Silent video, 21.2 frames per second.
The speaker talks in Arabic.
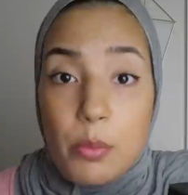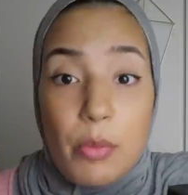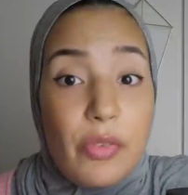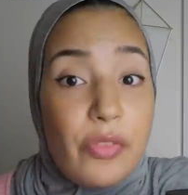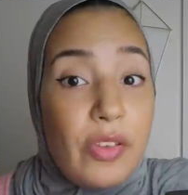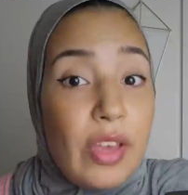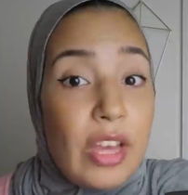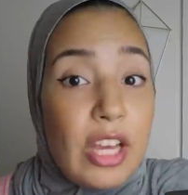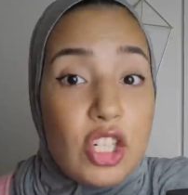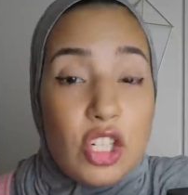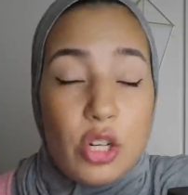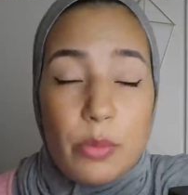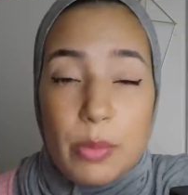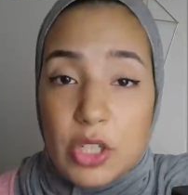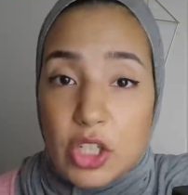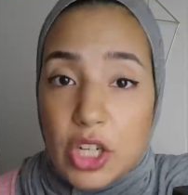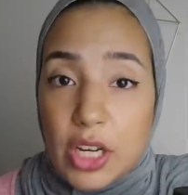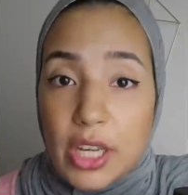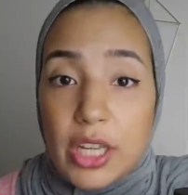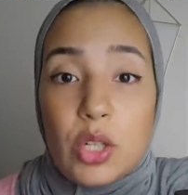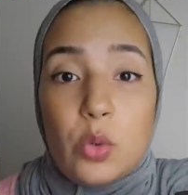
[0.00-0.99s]
ما فيهاش
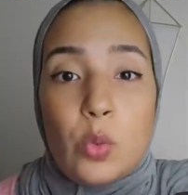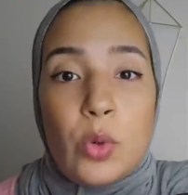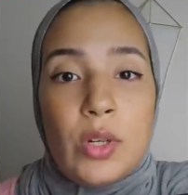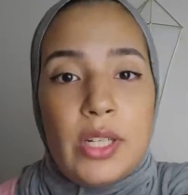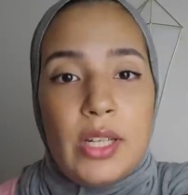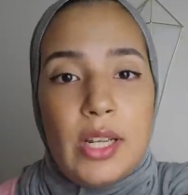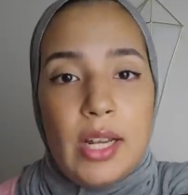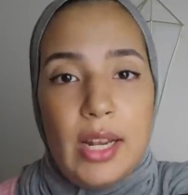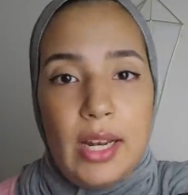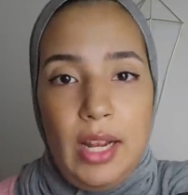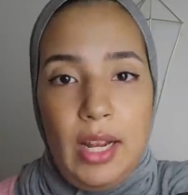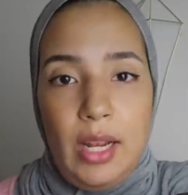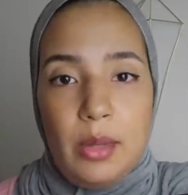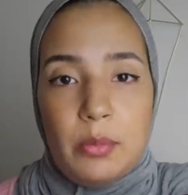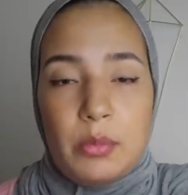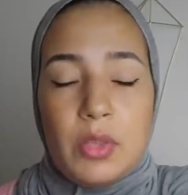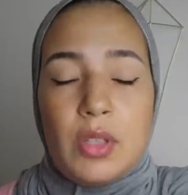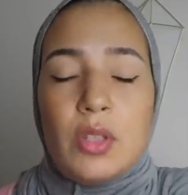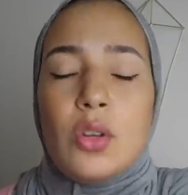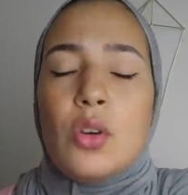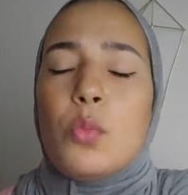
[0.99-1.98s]
المشاكل ولله
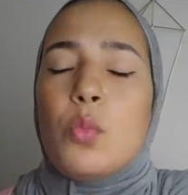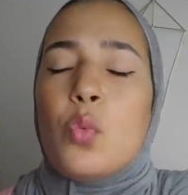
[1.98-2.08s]
الحمد